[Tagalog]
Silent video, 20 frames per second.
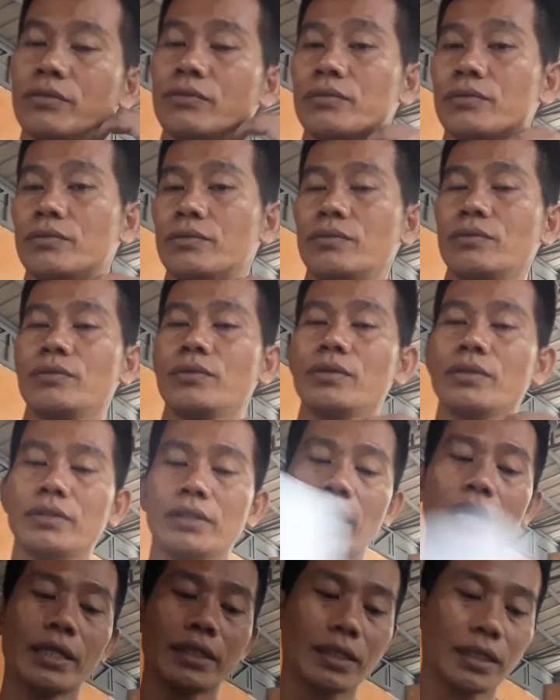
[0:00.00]
nung
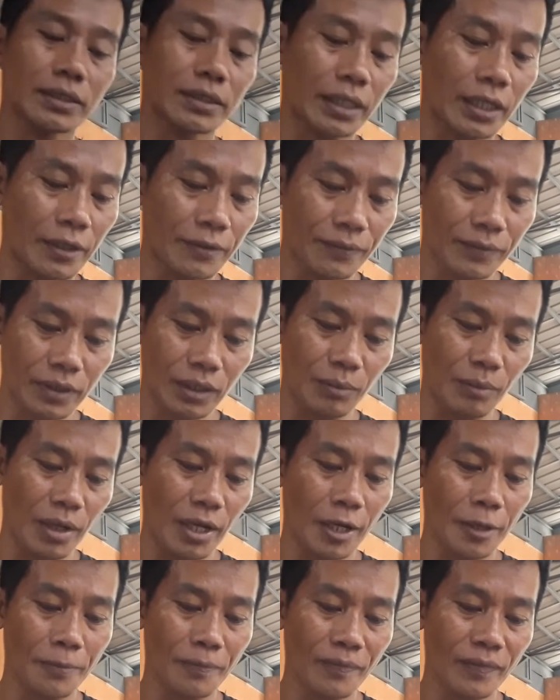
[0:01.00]
dati kasi, di
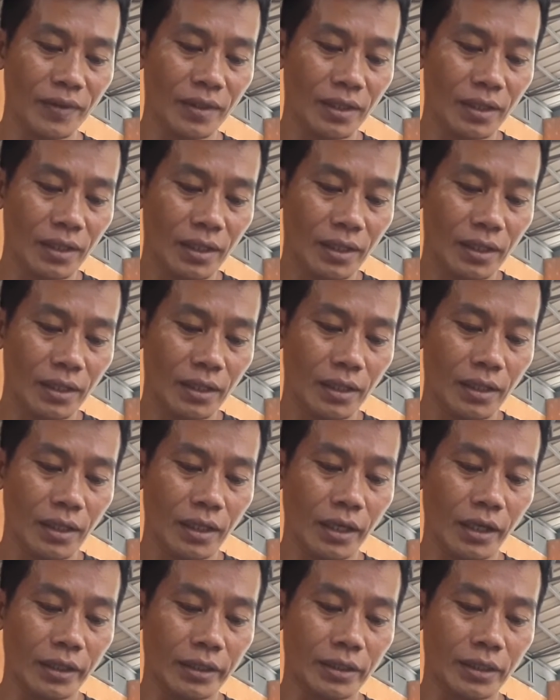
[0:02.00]
ba,
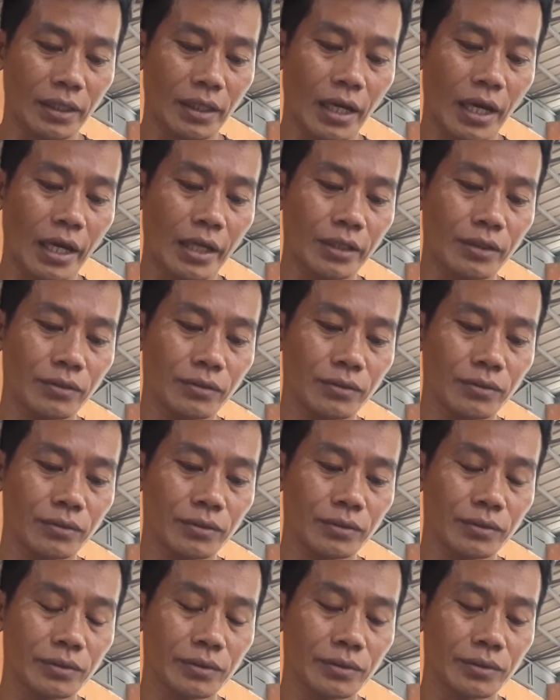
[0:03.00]
yan, kagaya
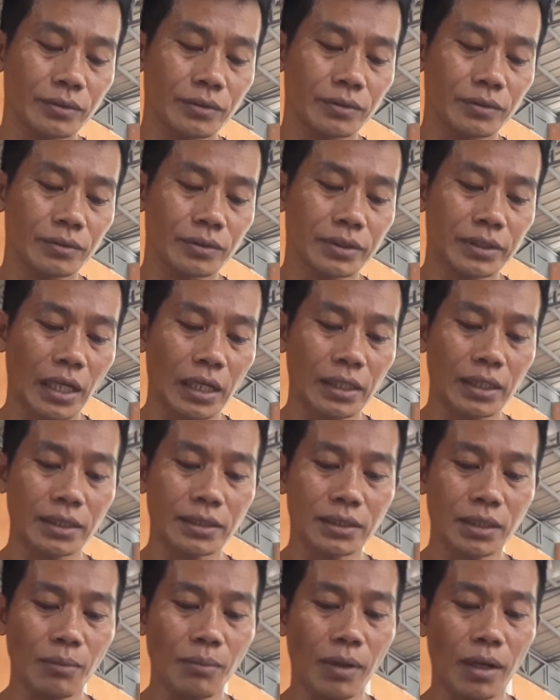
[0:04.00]
nung
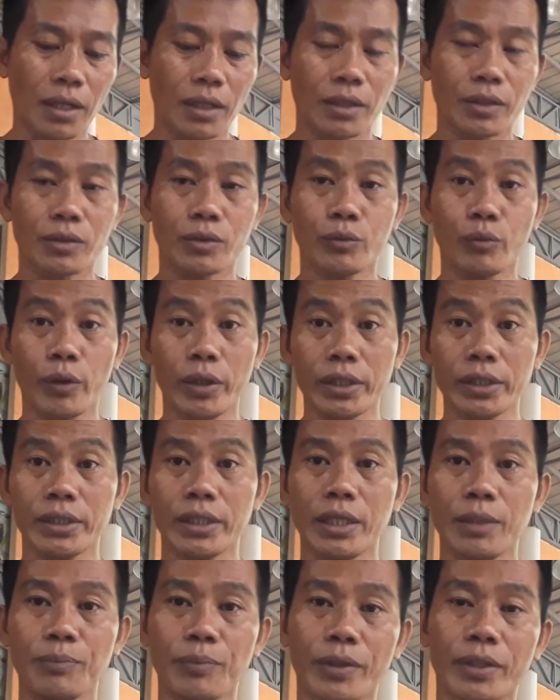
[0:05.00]
saging saba,
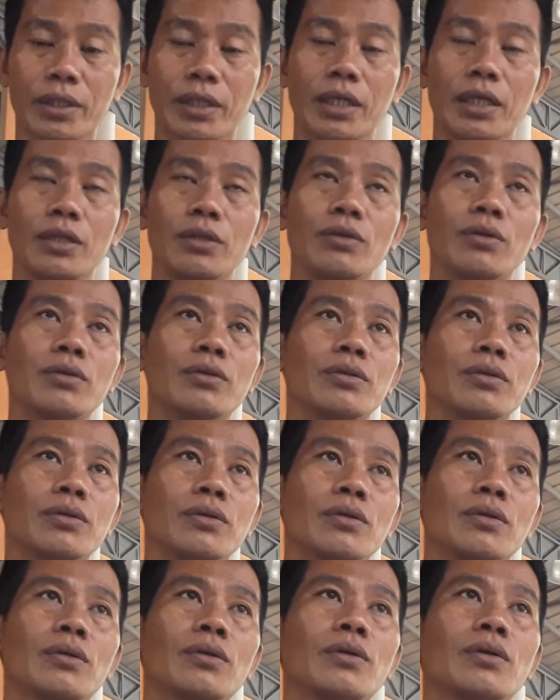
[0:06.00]
20 per kilo.
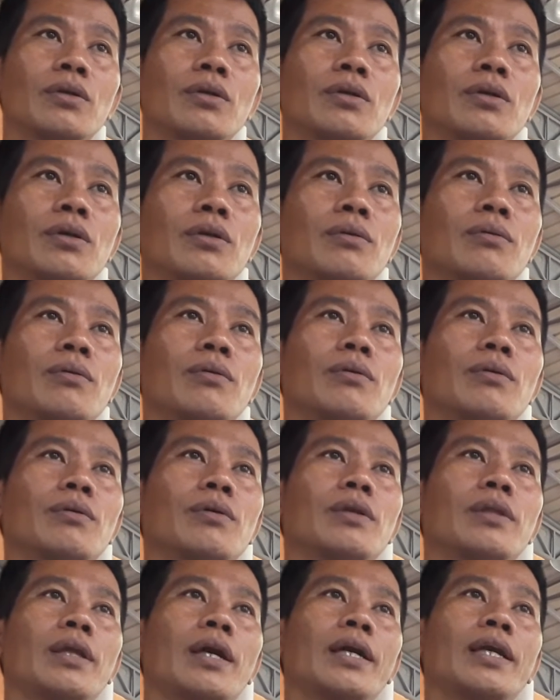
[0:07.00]

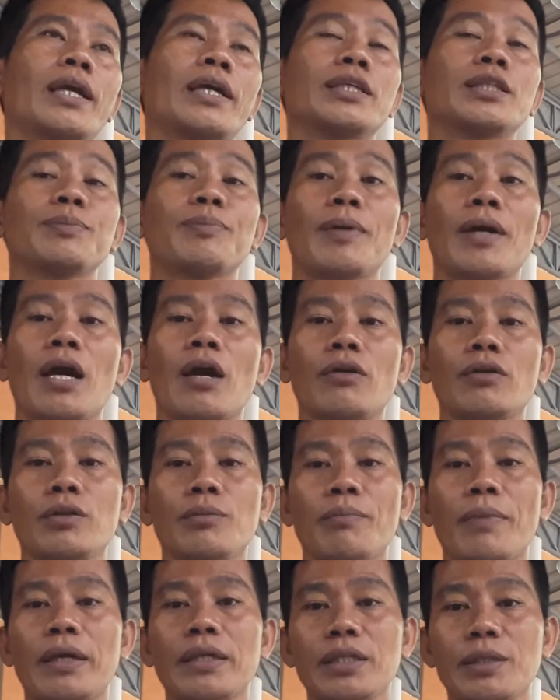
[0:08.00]
Nakarans pa nga ako
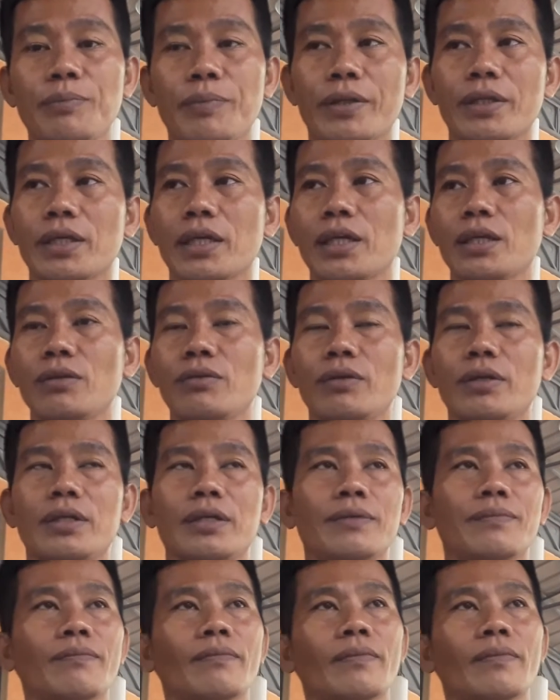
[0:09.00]
ng 20 per kilo eh.